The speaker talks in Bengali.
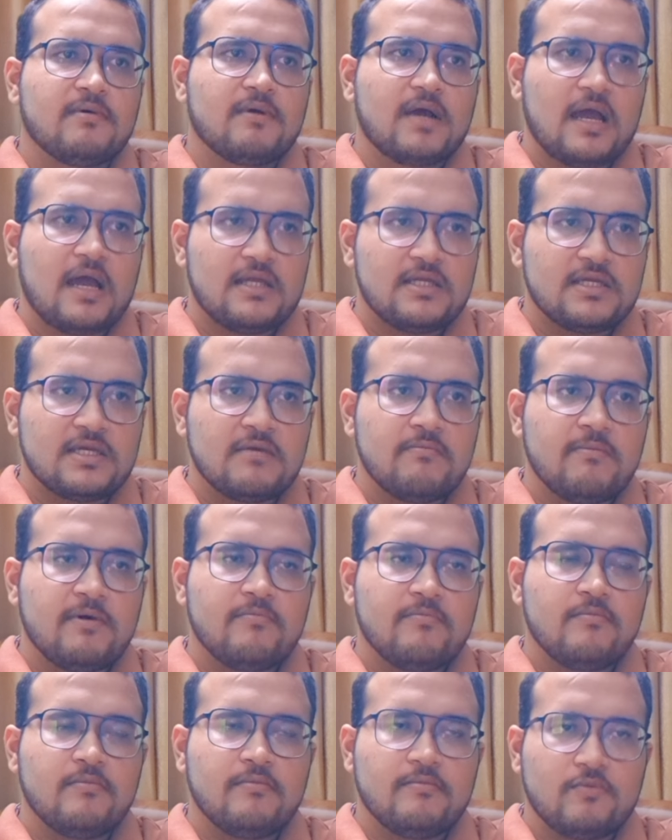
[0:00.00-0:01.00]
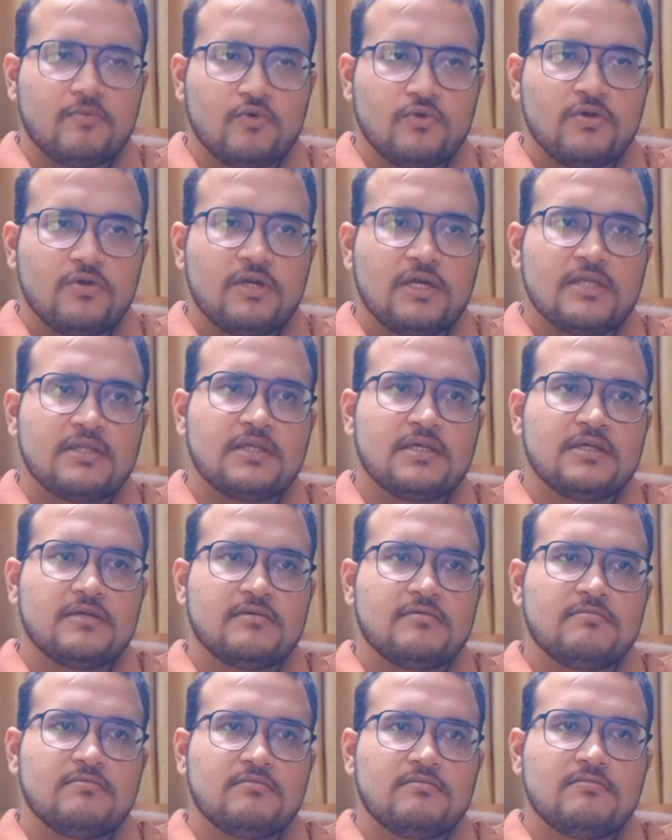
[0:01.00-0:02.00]
কালকে মধ্যরাতে
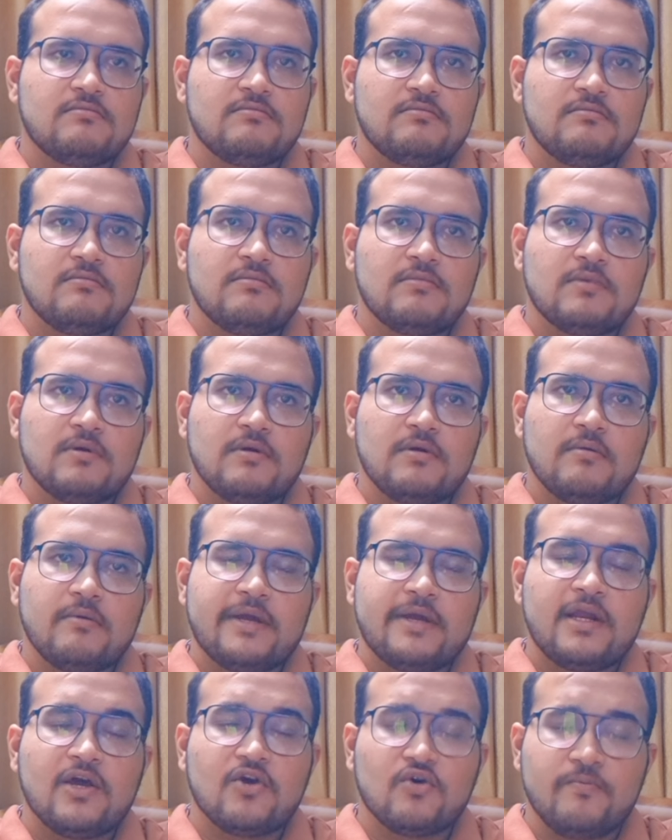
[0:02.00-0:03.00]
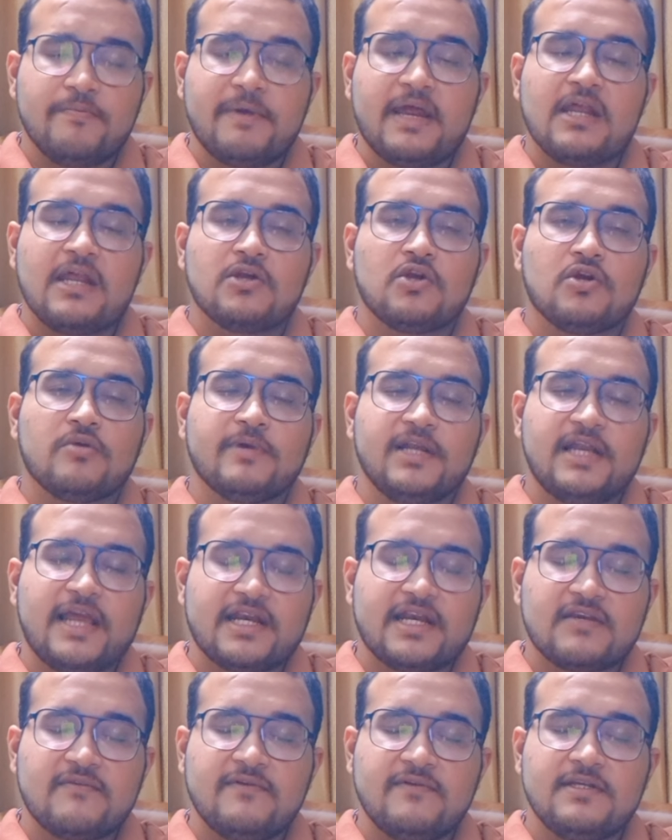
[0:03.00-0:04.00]
এরকম প্যারানর্মাল
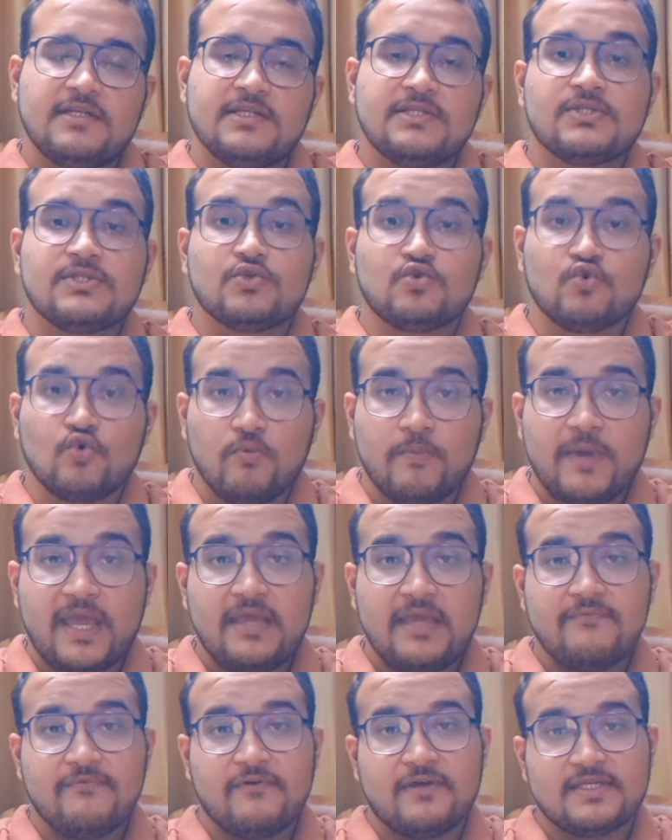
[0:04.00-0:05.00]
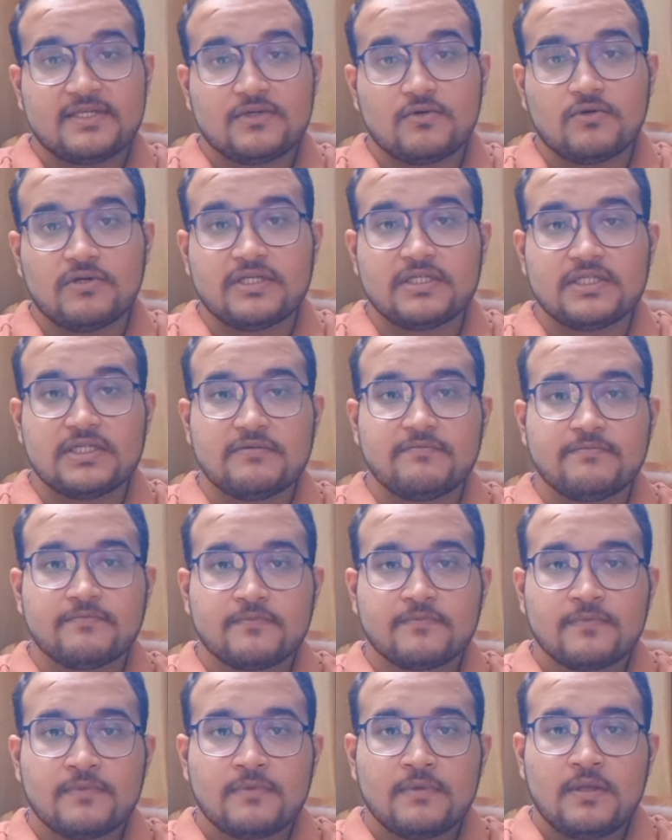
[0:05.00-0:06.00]
অ্যাক্টিভিটিস রুমেই ফেস করেছে
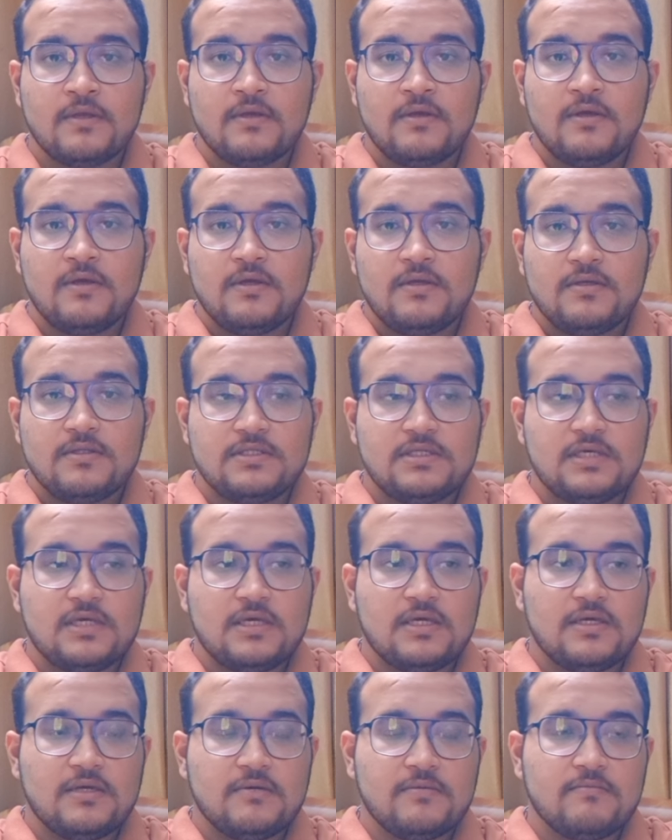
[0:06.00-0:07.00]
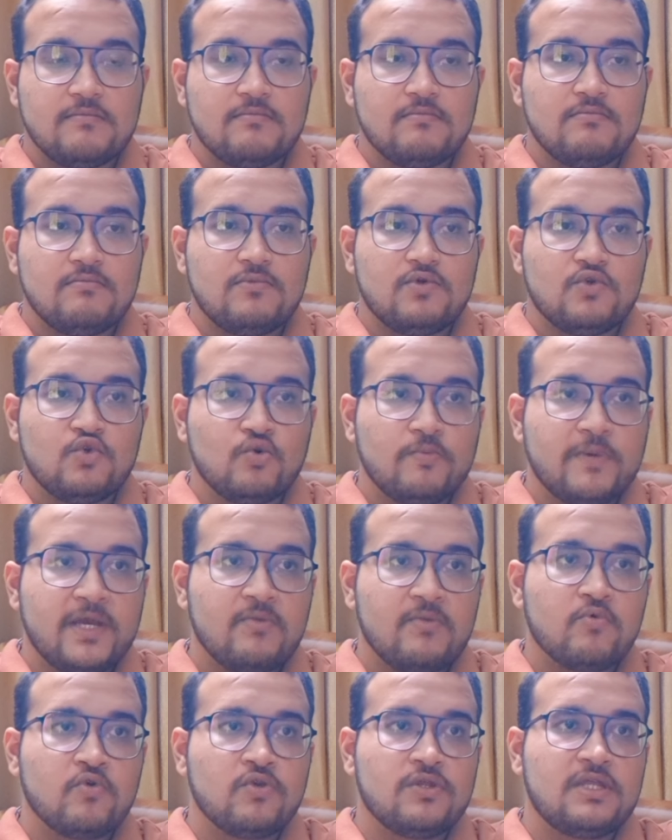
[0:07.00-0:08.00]
যে রুমের
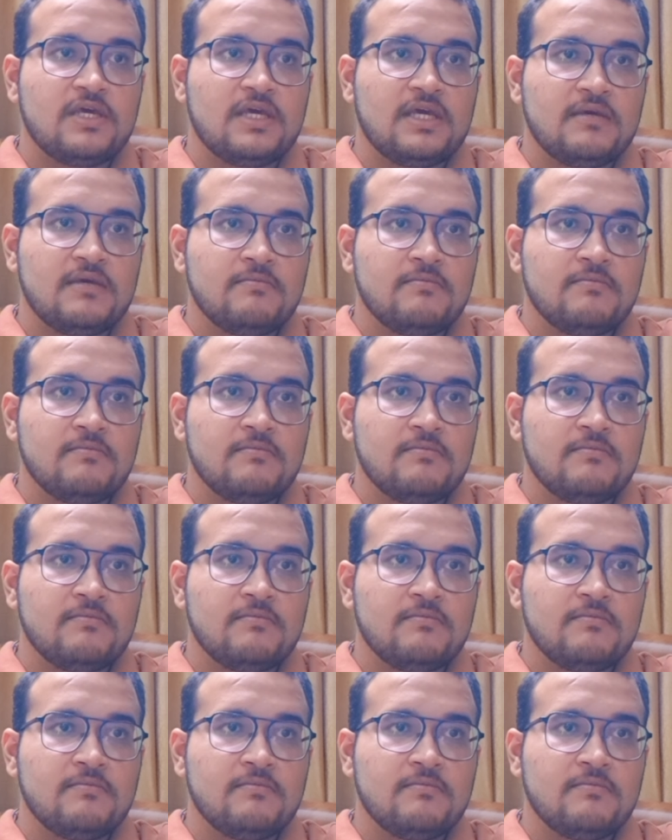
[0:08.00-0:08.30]
মধ্যে